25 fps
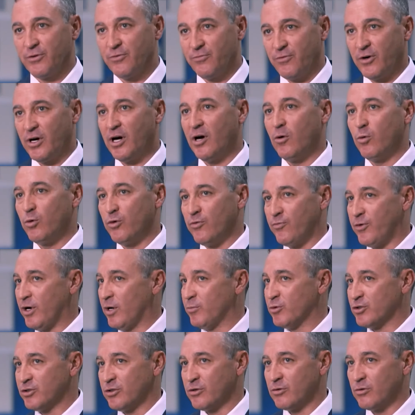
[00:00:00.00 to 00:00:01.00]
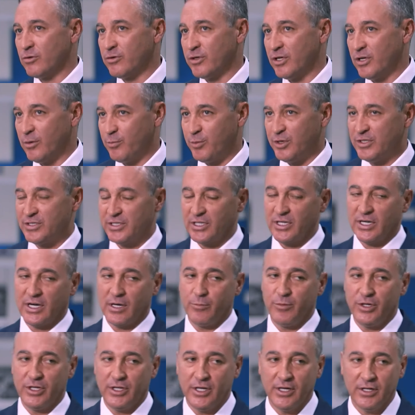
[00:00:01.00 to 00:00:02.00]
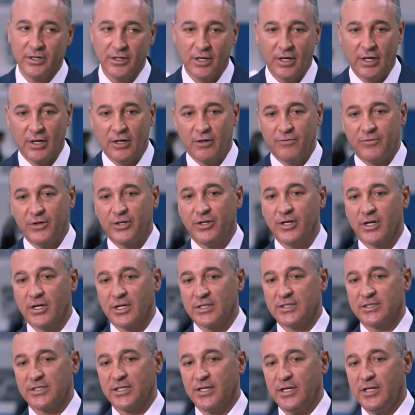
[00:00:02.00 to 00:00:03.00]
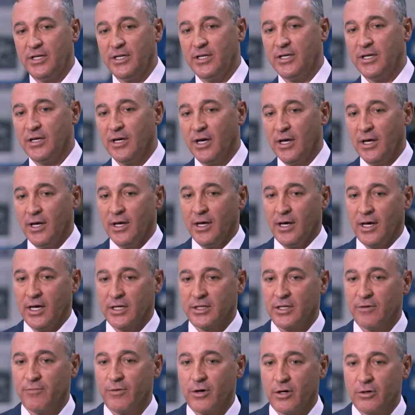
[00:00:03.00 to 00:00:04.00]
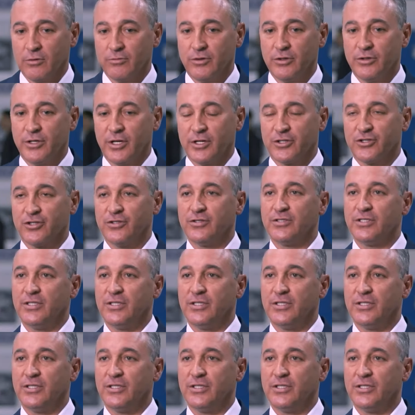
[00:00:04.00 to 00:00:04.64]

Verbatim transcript: ФИФА, УЕФА, Международный Олимпийский комитет, Федерации лиги, это Fraud Detection